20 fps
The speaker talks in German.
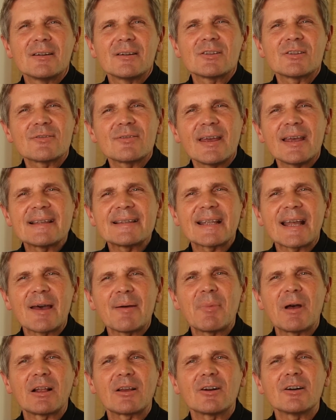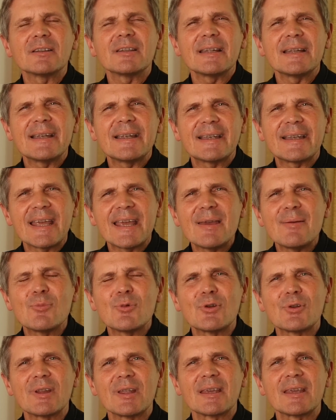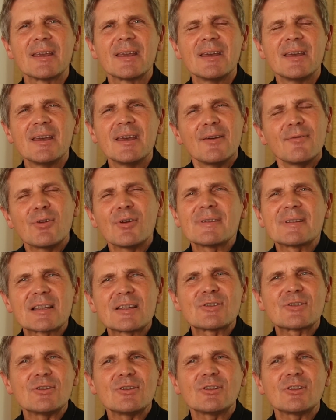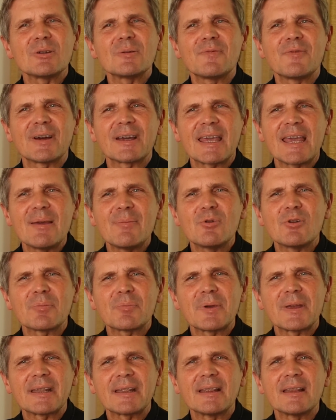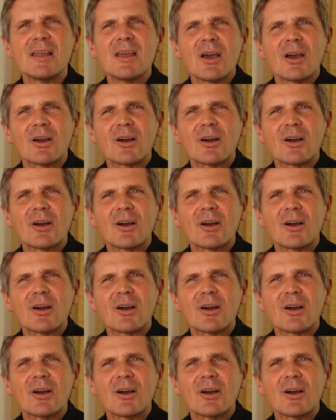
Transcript: zuerst einmal Gott demütig für unsere Sünden und Vergebung bitten.